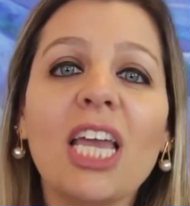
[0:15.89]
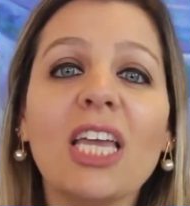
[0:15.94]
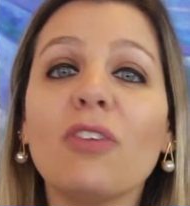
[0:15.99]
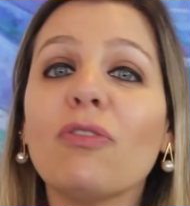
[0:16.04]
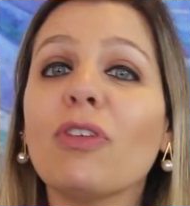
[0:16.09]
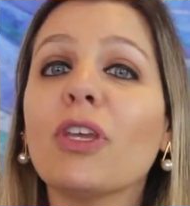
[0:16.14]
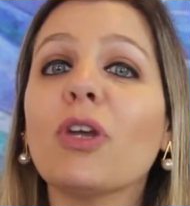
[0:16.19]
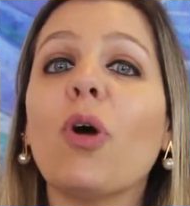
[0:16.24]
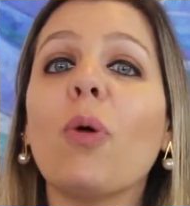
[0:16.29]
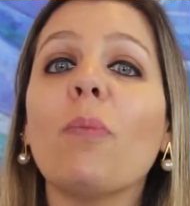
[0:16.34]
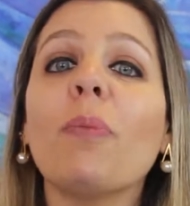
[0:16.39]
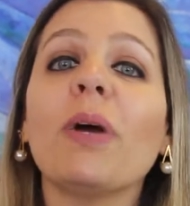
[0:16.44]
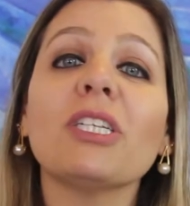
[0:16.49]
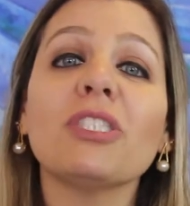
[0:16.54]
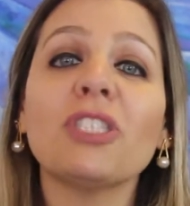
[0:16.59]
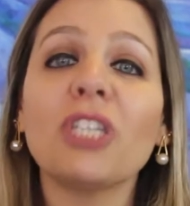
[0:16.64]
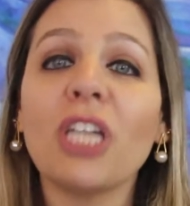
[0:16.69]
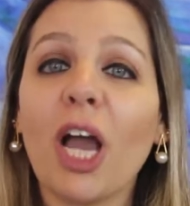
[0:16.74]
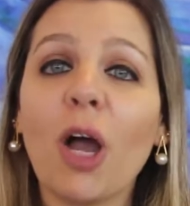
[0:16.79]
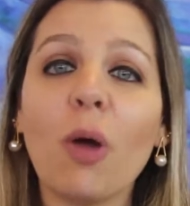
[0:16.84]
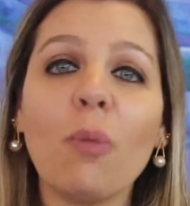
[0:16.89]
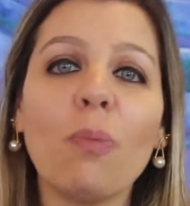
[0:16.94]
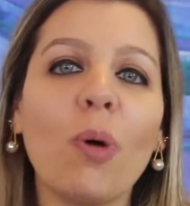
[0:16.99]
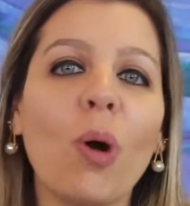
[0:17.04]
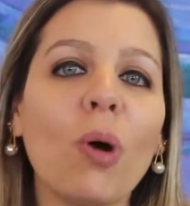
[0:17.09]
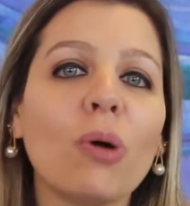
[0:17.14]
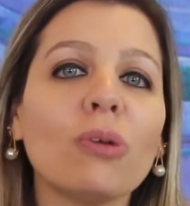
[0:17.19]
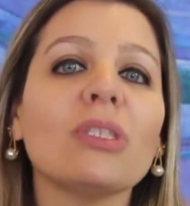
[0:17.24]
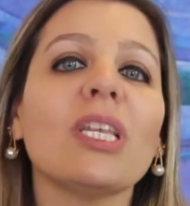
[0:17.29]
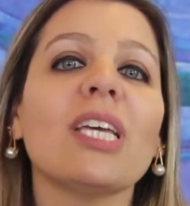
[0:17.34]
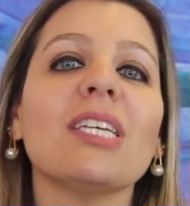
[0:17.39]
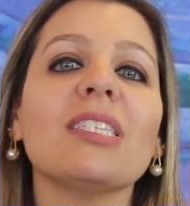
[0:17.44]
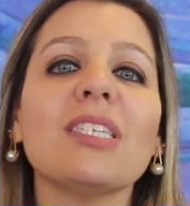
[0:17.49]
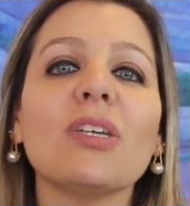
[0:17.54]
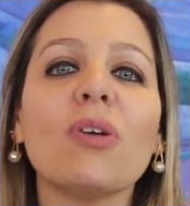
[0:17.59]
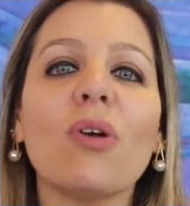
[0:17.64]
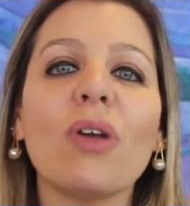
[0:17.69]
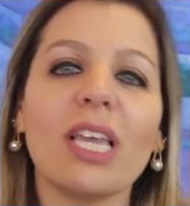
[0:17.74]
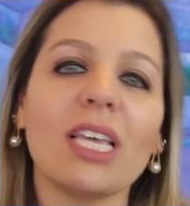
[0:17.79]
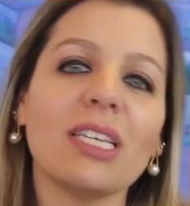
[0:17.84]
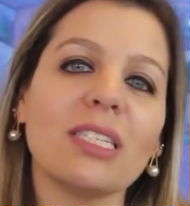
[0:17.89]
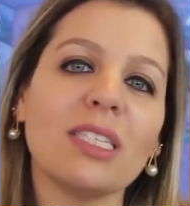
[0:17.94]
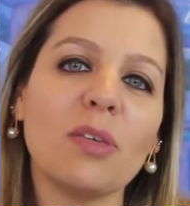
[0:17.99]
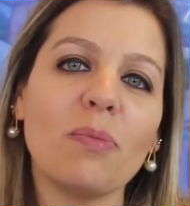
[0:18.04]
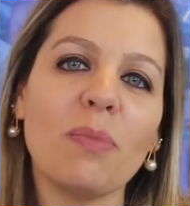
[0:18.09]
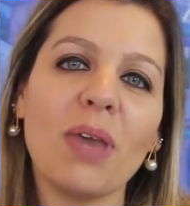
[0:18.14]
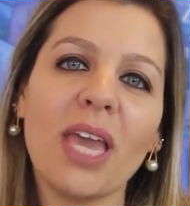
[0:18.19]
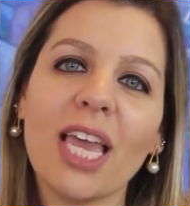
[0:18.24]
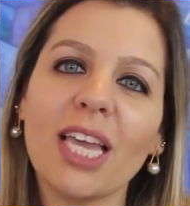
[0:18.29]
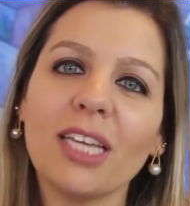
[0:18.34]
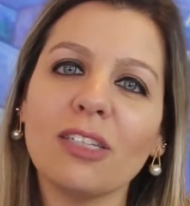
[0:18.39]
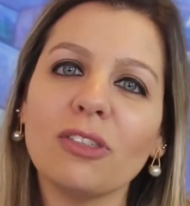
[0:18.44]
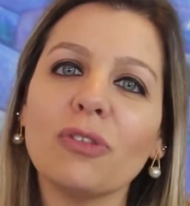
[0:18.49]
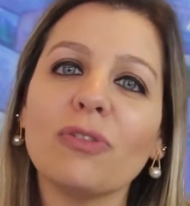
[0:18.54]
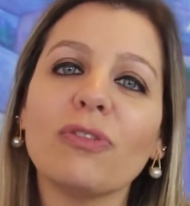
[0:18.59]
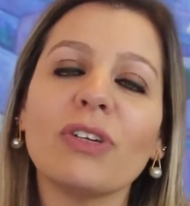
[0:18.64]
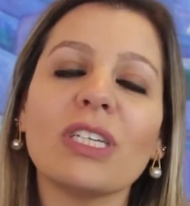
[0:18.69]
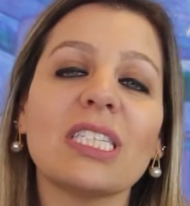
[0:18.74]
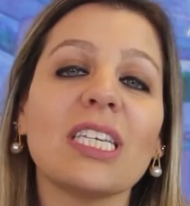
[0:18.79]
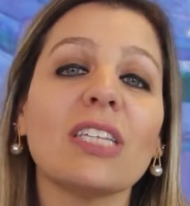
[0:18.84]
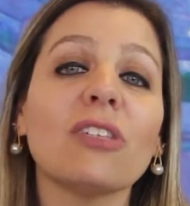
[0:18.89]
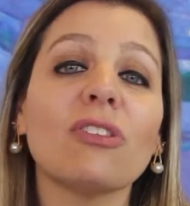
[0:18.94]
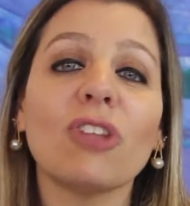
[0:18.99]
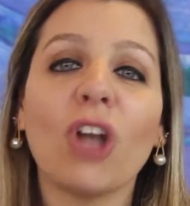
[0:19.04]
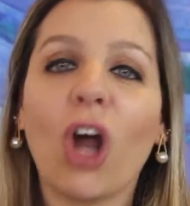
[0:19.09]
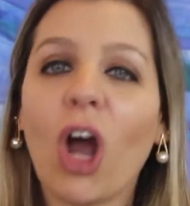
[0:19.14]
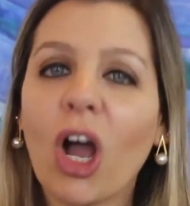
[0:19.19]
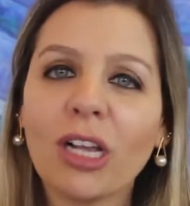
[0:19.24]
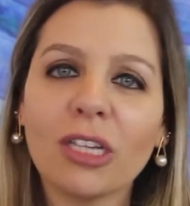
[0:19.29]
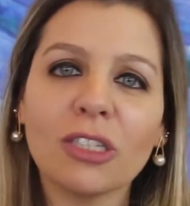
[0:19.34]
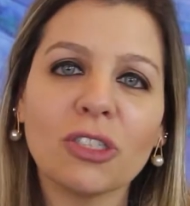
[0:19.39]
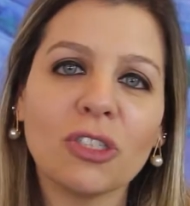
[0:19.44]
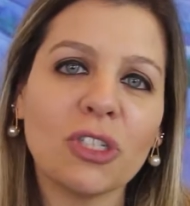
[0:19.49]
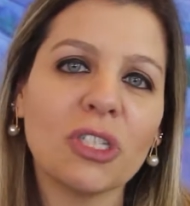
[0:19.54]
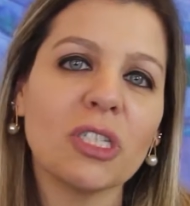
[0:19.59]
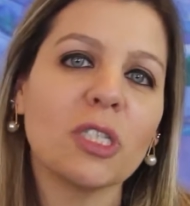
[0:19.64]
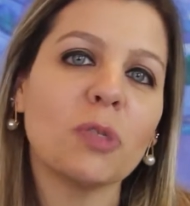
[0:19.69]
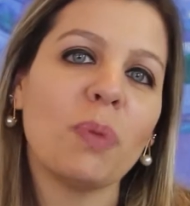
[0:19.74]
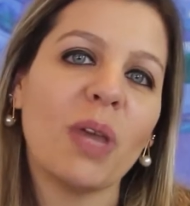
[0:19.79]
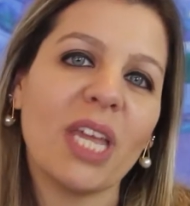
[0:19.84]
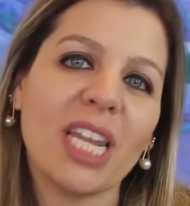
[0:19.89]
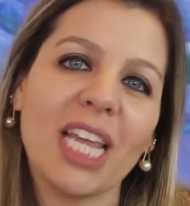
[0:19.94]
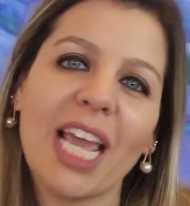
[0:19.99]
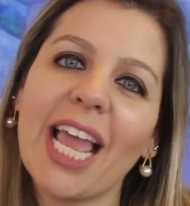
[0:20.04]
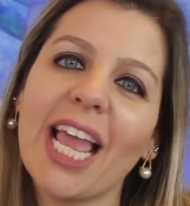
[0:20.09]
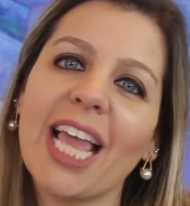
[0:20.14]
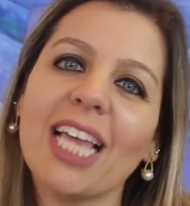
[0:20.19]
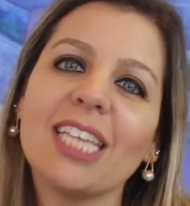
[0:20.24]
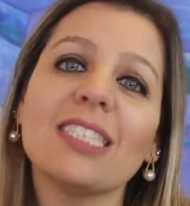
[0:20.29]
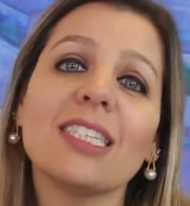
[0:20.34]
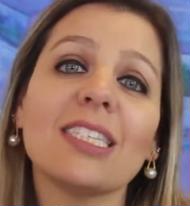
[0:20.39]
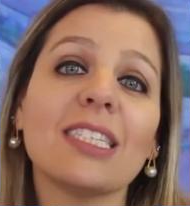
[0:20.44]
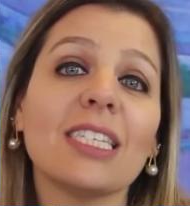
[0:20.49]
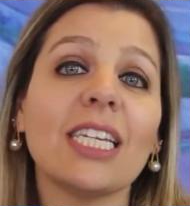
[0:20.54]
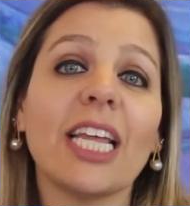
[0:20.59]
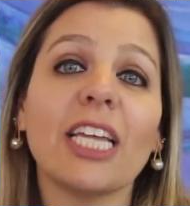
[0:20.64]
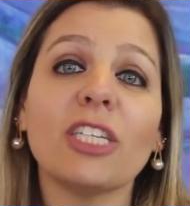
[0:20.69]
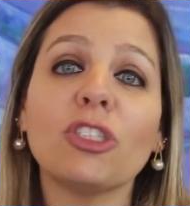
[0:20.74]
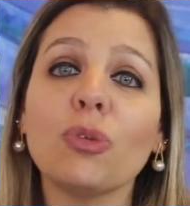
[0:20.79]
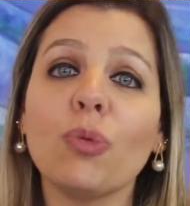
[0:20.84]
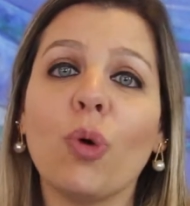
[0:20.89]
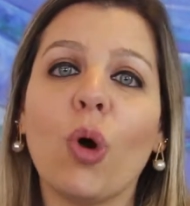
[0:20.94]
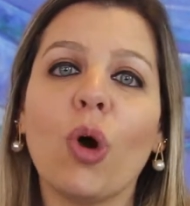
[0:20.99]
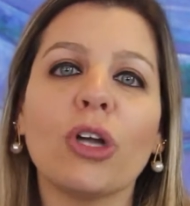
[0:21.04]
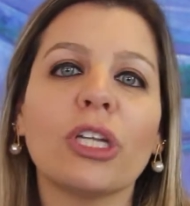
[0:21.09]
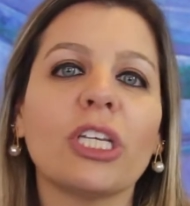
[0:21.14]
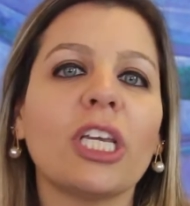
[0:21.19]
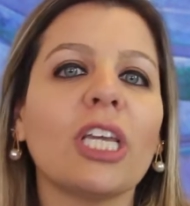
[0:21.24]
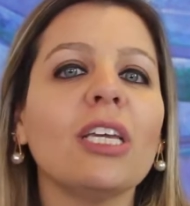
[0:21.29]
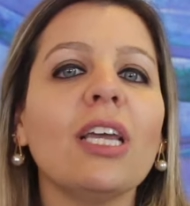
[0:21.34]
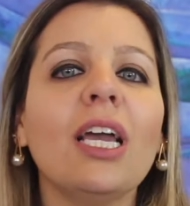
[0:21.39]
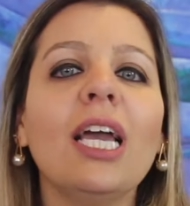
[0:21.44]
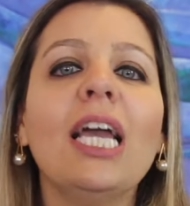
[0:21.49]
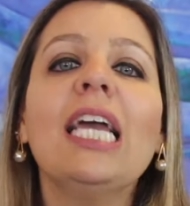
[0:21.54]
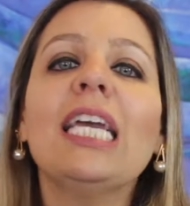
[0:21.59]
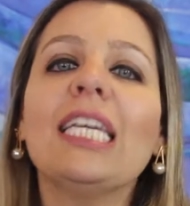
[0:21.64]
e vim compartilhar um pouco desse conhecimento, fazer trocas de experiências e networking